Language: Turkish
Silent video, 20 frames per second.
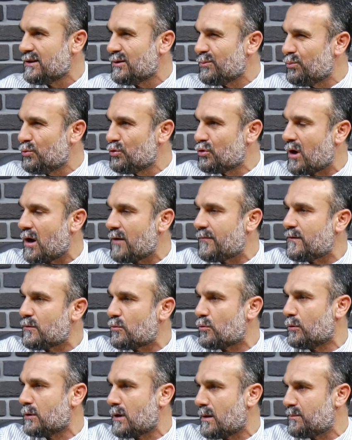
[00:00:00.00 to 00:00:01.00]

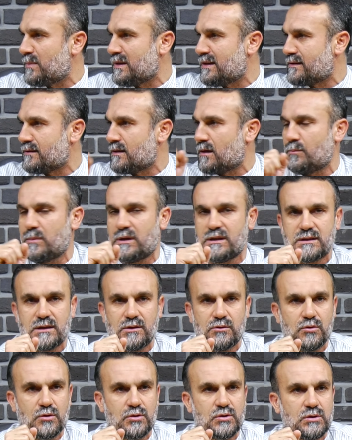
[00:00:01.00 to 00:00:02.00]
münafık olan birinden
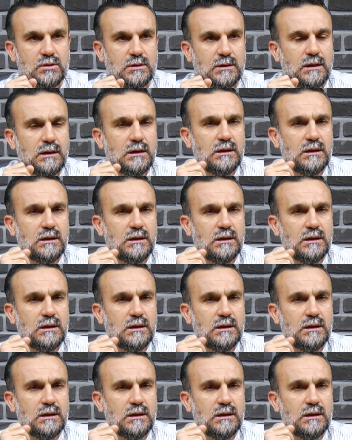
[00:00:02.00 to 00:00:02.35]
bahsediyoruz.